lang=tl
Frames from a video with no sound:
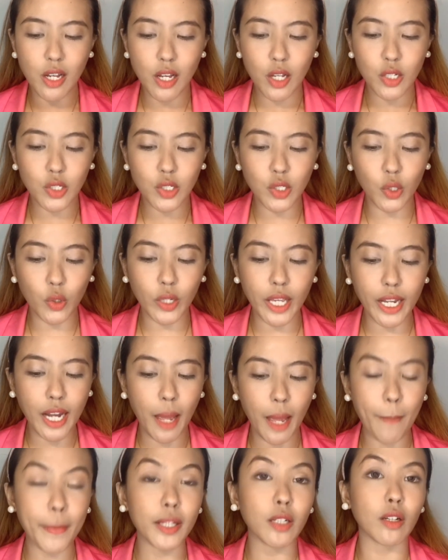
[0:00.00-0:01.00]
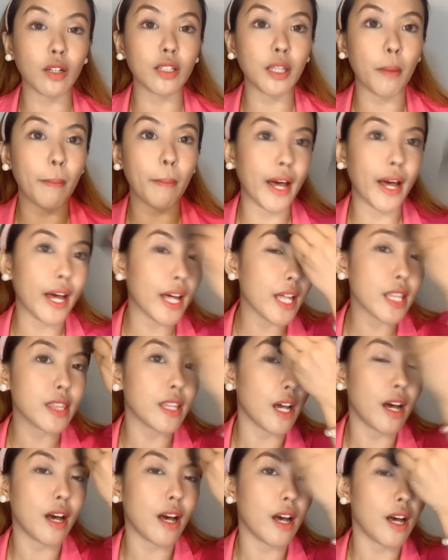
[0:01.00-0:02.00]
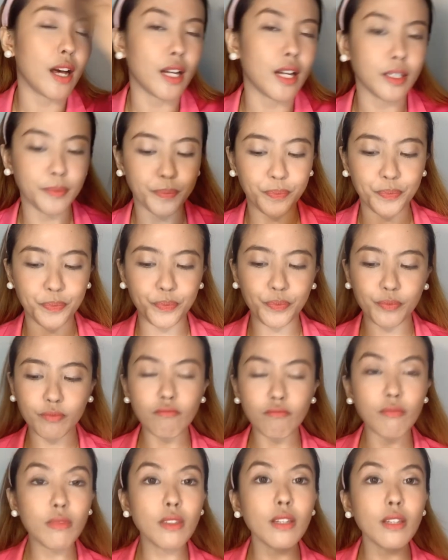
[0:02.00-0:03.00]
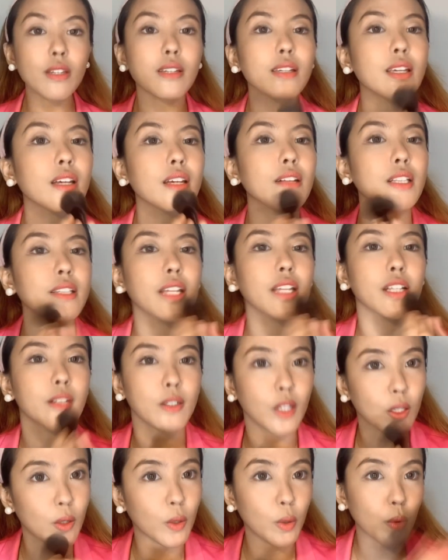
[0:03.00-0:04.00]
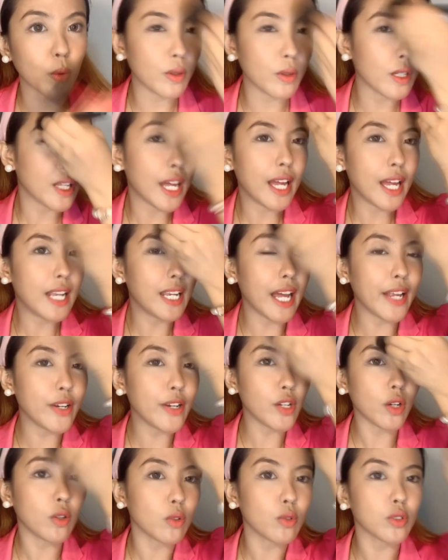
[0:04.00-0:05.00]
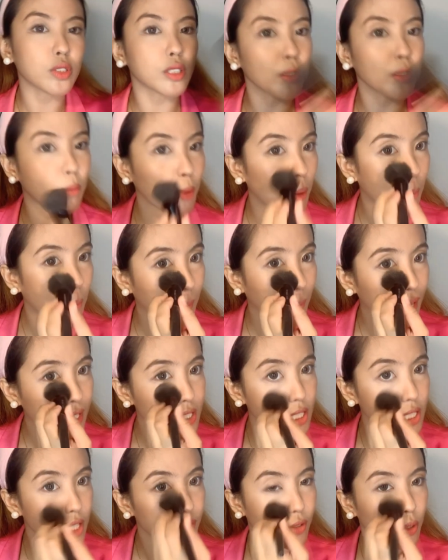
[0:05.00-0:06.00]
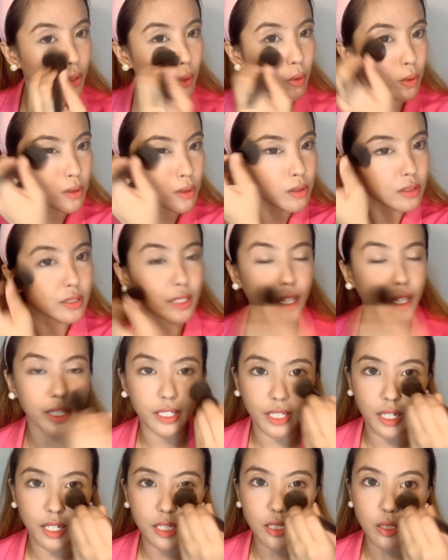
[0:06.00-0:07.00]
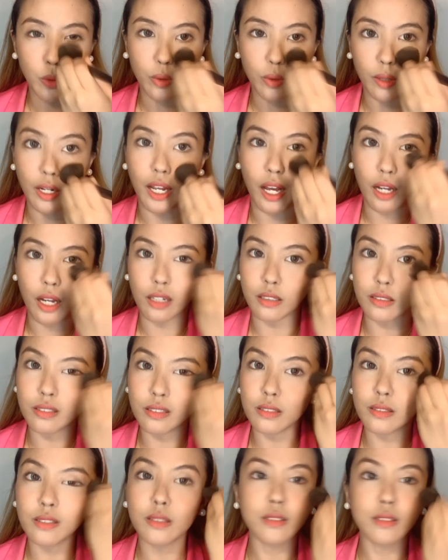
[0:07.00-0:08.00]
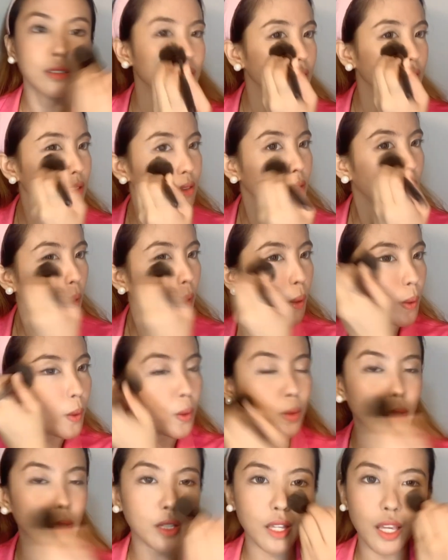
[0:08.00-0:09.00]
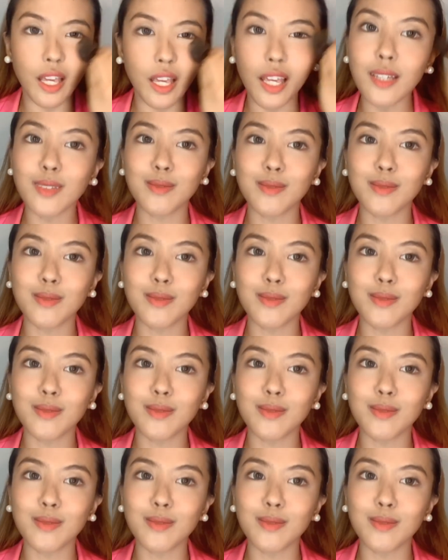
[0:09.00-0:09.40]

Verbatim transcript: So, ginamit ko, diba, the Gilded Glow. Lalo na kung gusto mong ma-achieve yung sun-kiss look lang. Okay?